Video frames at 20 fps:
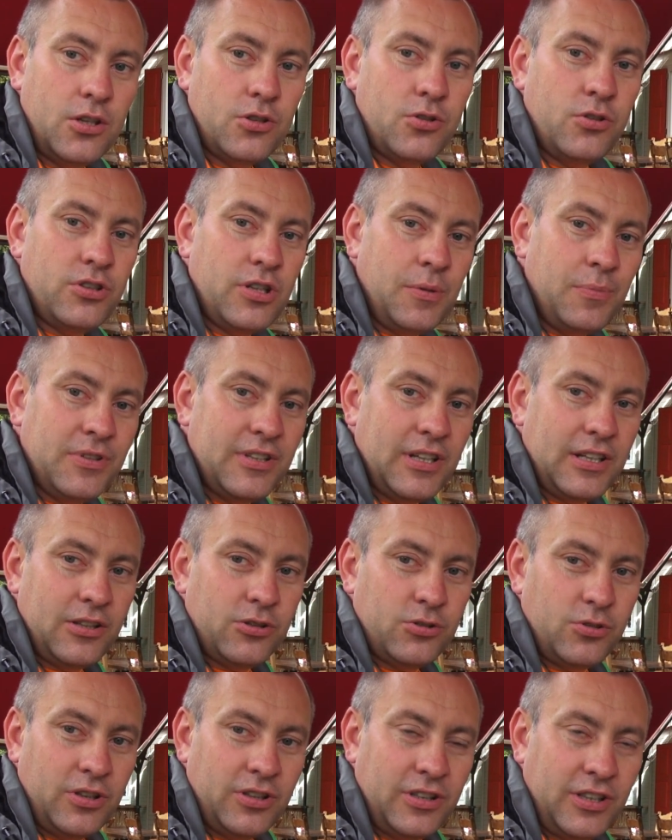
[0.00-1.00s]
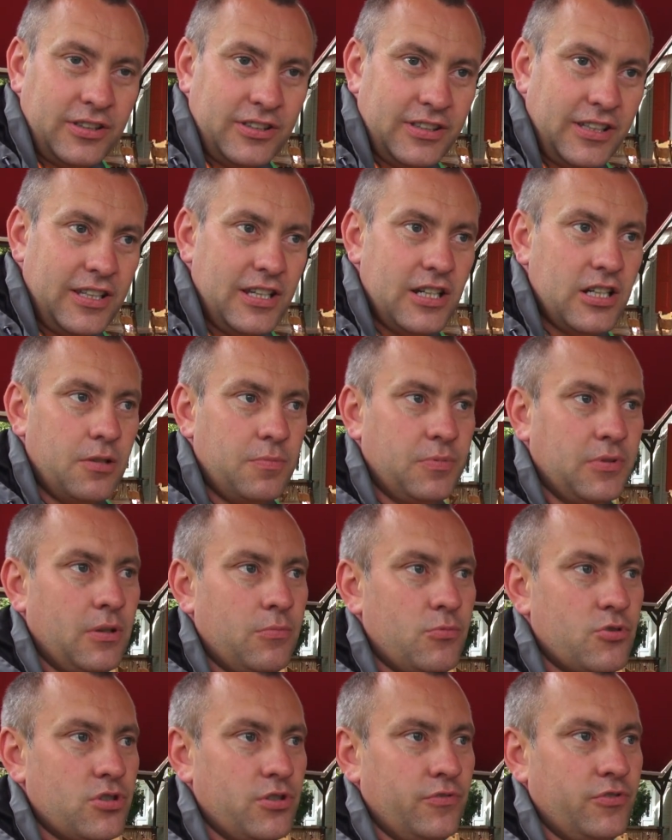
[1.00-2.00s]
То есть обязательно сюда надо заехать,
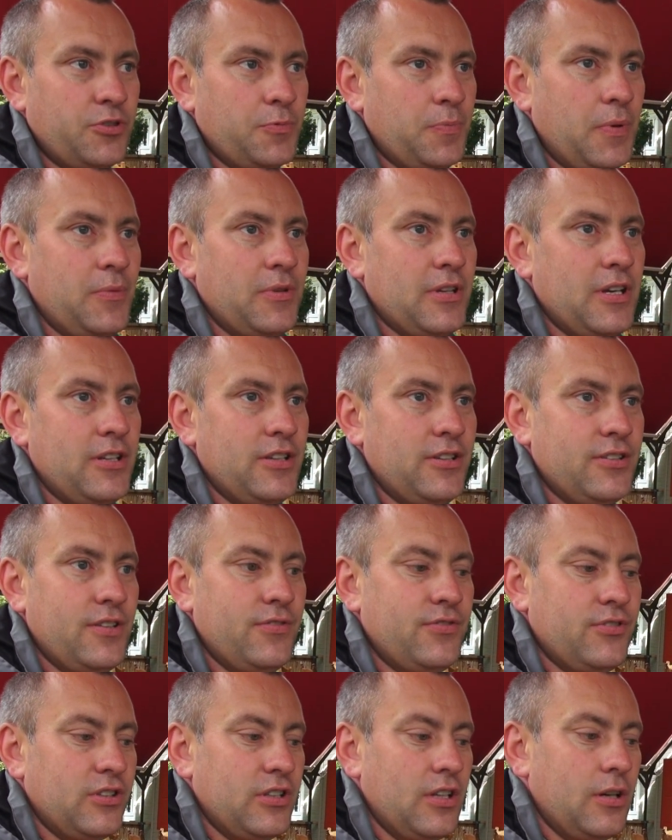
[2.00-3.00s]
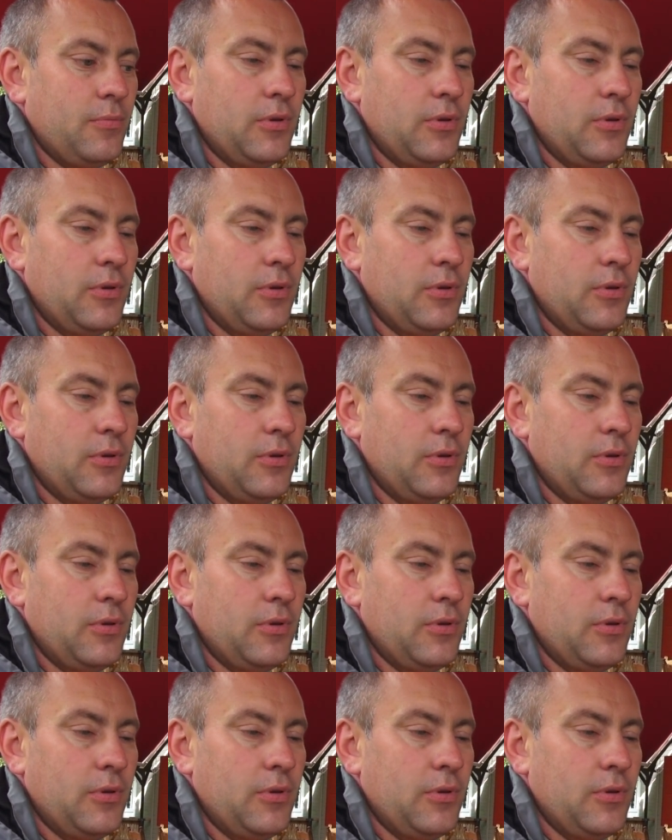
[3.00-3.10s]
потому что воспоминания здесь всегда